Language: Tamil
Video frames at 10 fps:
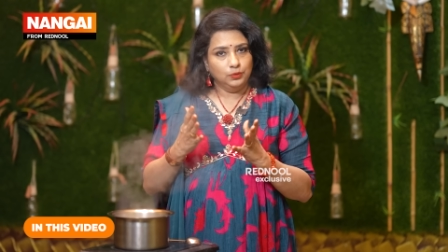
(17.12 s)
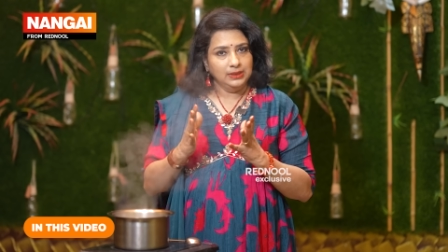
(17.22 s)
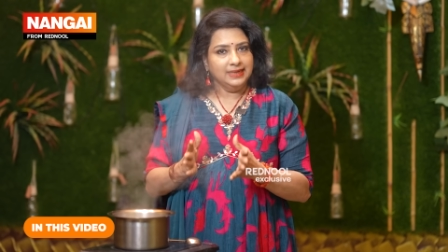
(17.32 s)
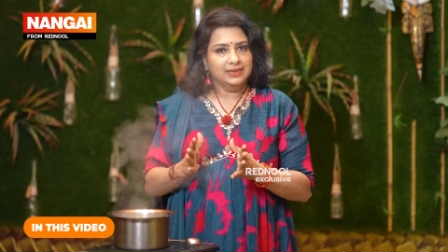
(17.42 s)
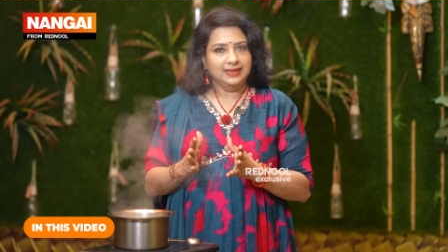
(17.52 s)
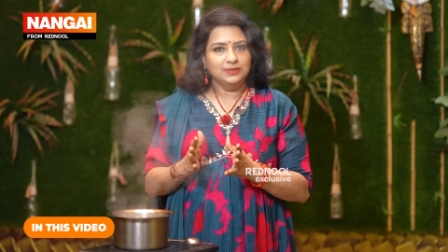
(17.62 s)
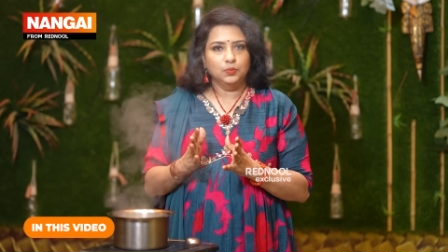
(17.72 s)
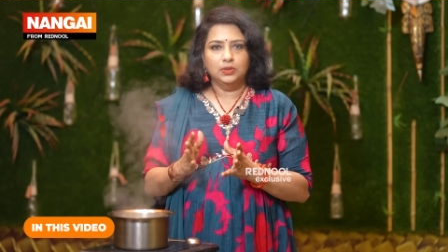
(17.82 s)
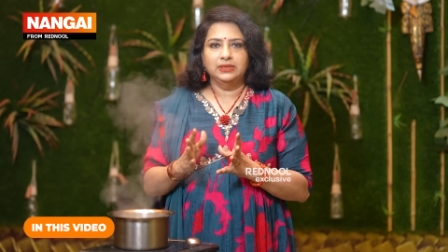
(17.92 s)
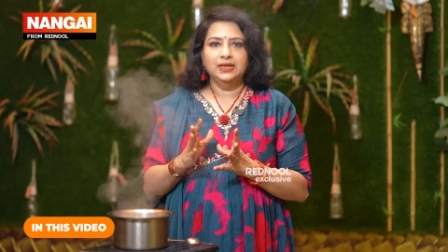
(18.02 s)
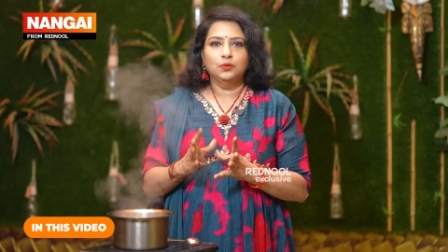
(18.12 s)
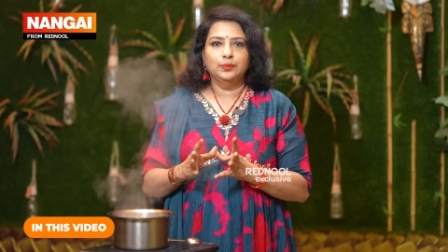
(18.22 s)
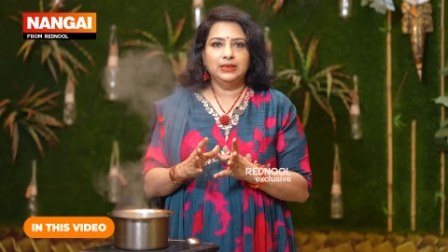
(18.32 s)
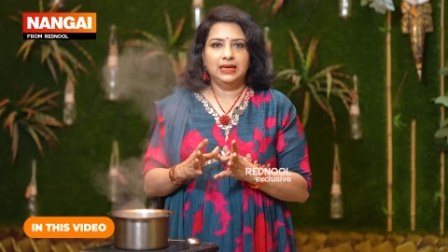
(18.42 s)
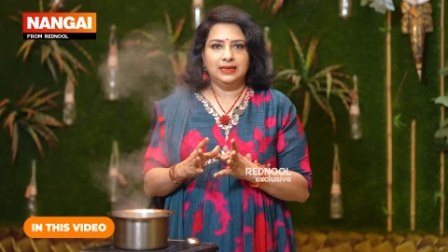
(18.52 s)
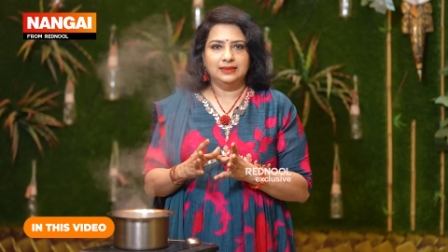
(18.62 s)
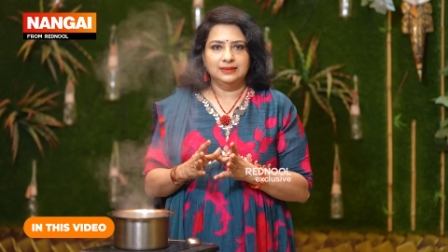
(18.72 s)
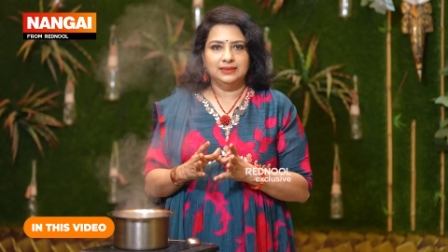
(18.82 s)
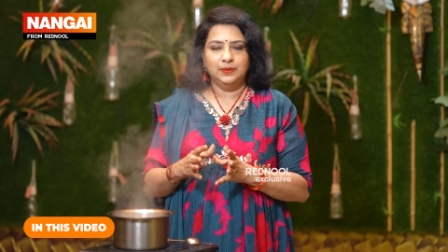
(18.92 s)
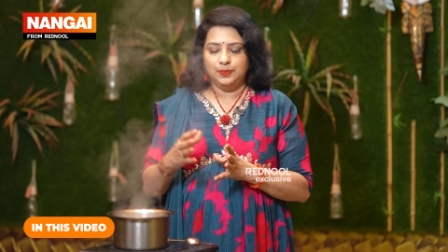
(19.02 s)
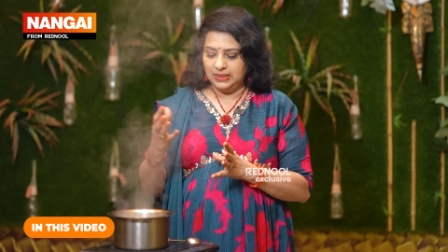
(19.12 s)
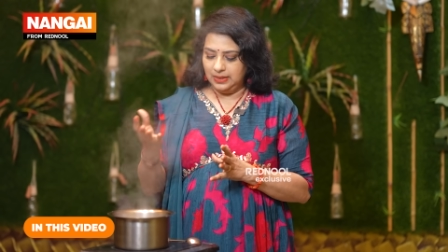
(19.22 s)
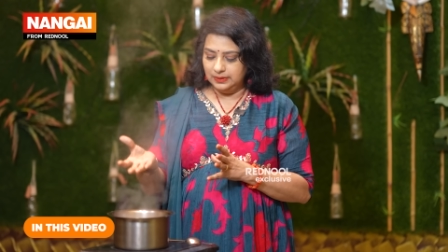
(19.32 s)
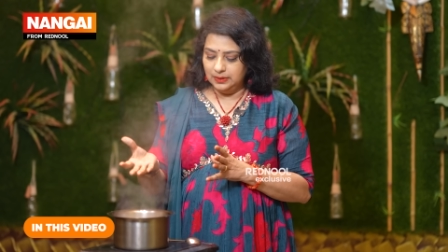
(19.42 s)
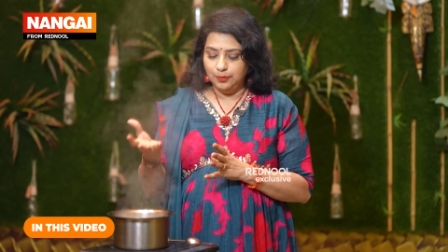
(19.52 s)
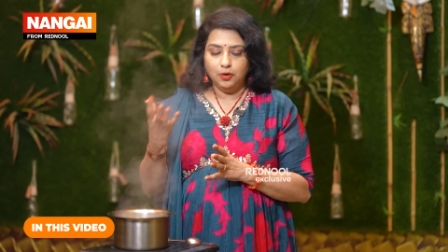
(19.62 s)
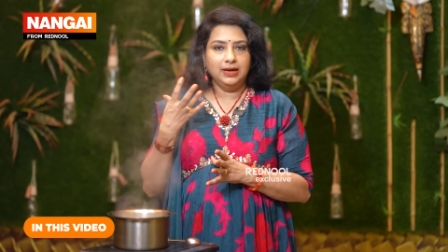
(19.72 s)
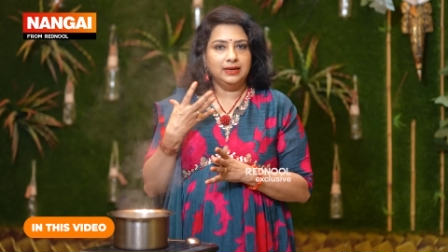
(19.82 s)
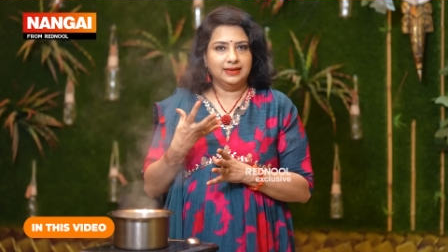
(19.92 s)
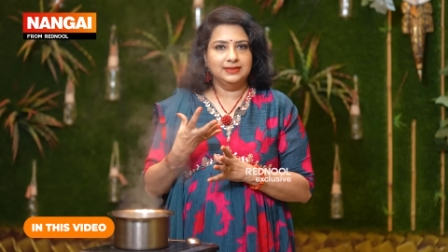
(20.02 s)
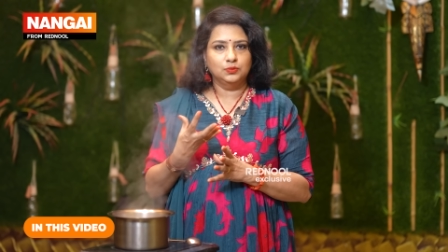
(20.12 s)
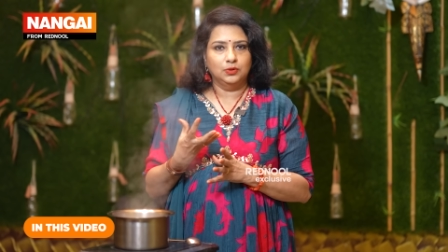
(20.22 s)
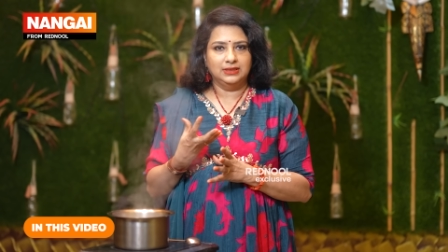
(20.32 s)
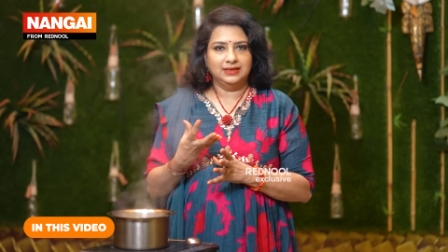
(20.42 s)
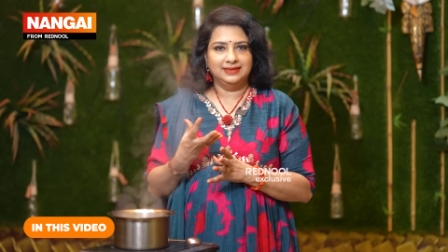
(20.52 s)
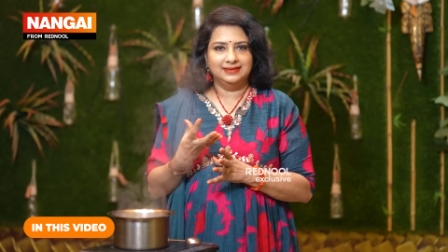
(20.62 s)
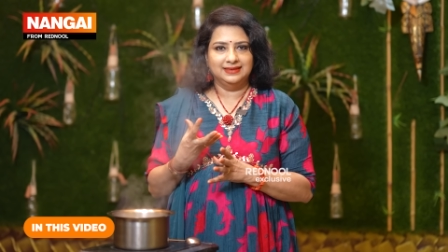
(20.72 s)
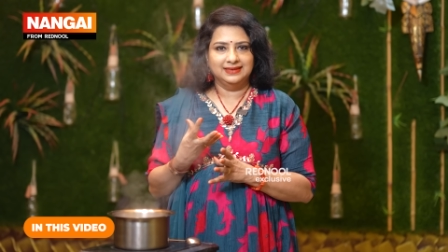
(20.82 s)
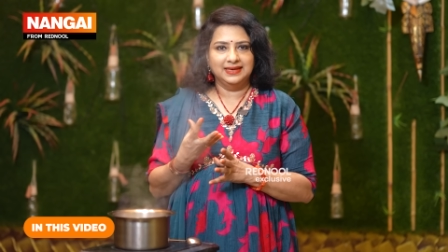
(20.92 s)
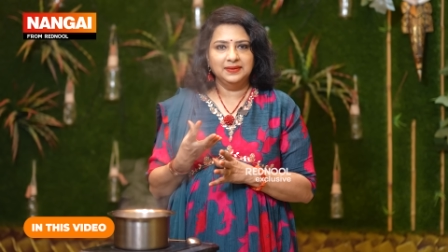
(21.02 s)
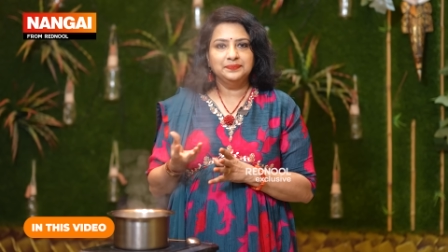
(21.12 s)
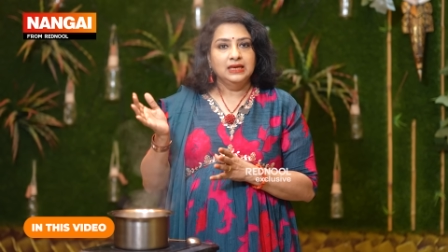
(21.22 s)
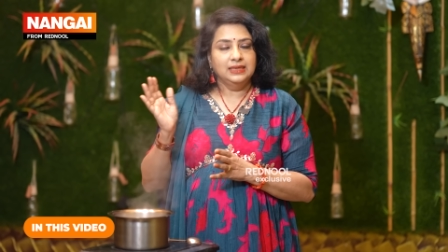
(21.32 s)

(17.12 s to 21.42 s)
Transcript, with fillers: ஒன்லி ரைஸ் வாட்டரே ரொம்ப நல்லது இப்போ நான் வந்து பாயில்டு ரைஸ் வாட்டர் எடுத்திருக்கேன்